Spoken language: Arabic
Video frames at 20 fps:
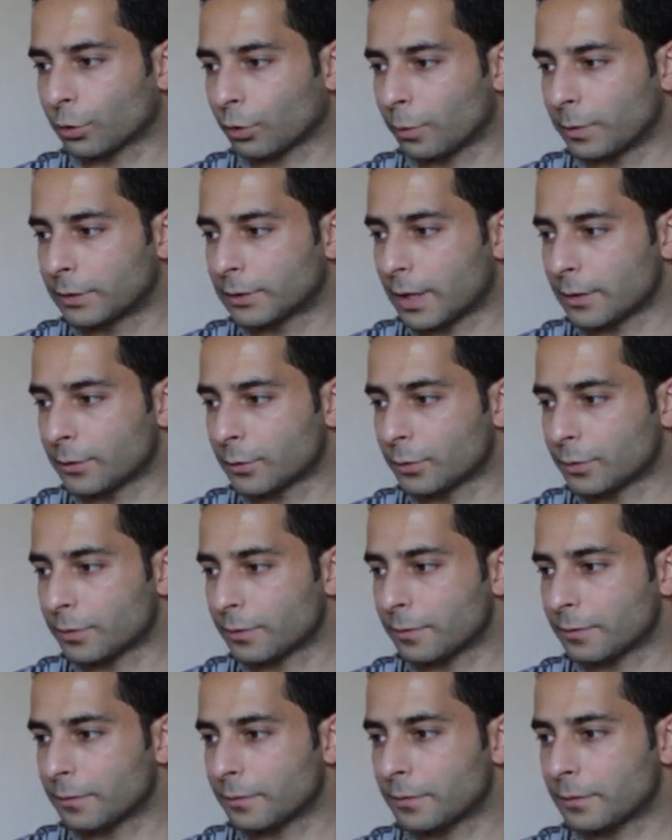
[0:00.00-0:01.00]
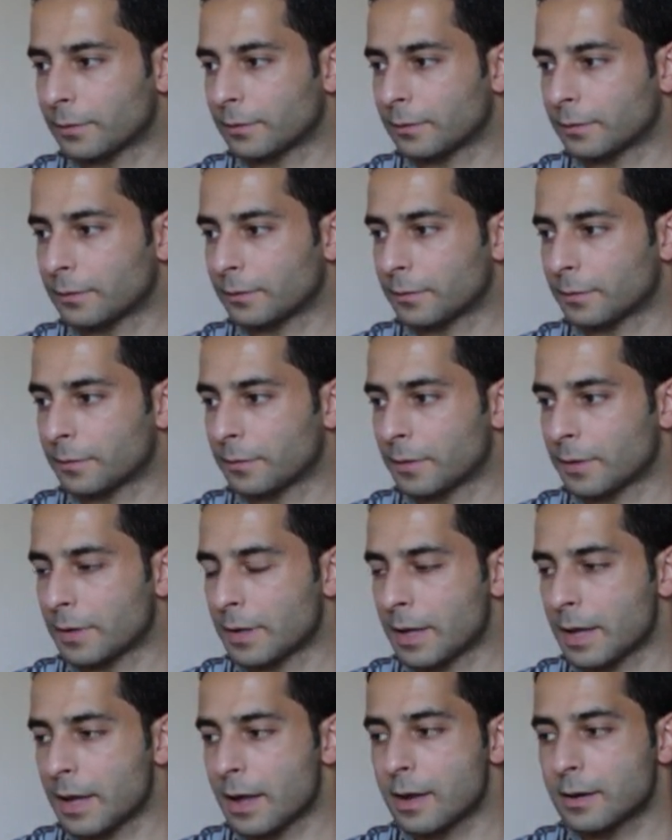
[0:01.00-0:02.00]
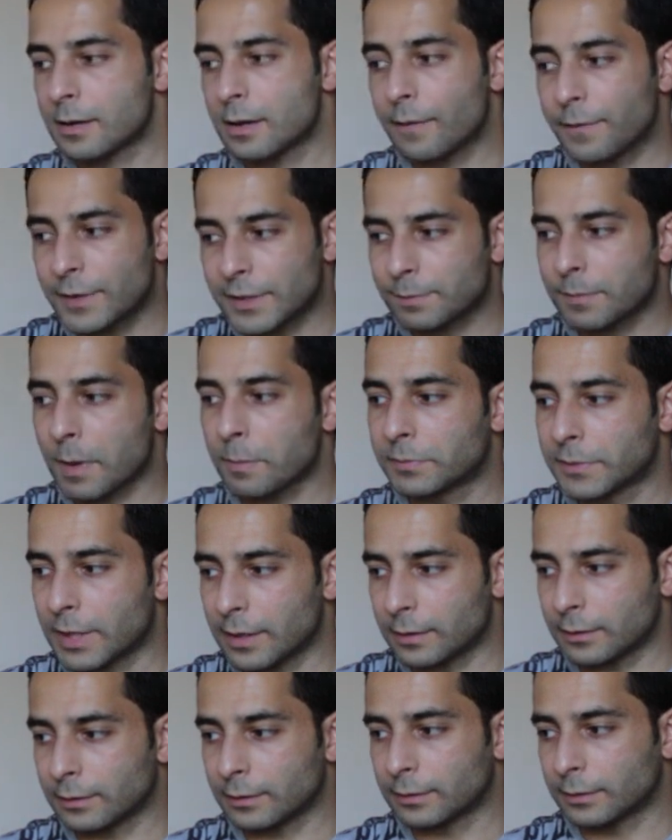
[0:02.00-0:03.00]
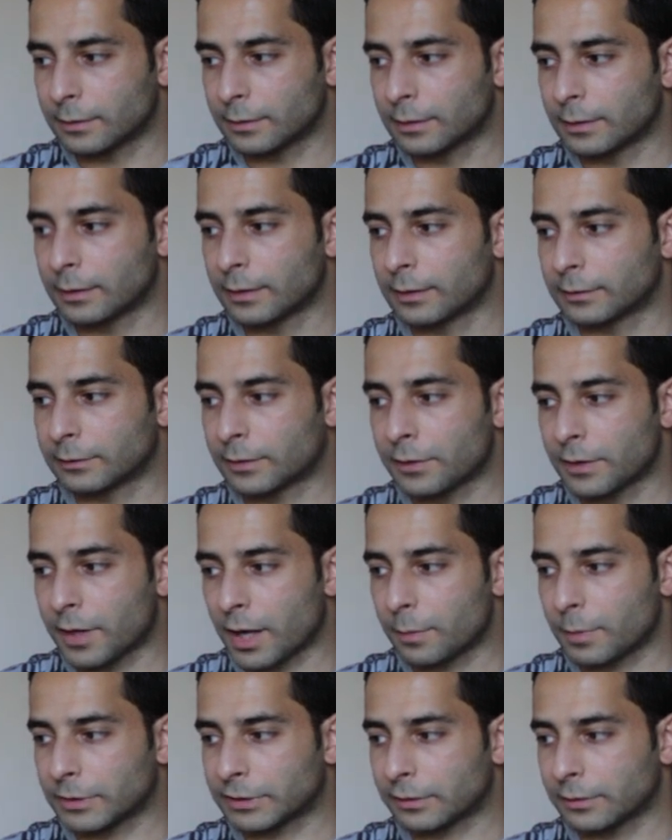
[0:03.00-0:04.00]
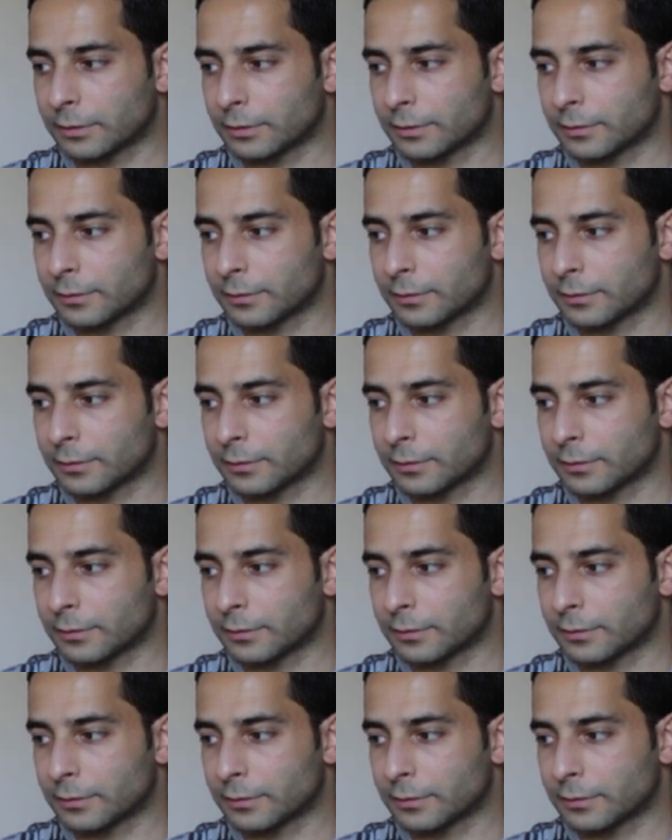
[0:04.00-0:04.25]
ندخل بالناظور نفس مبدأ تنظير البطن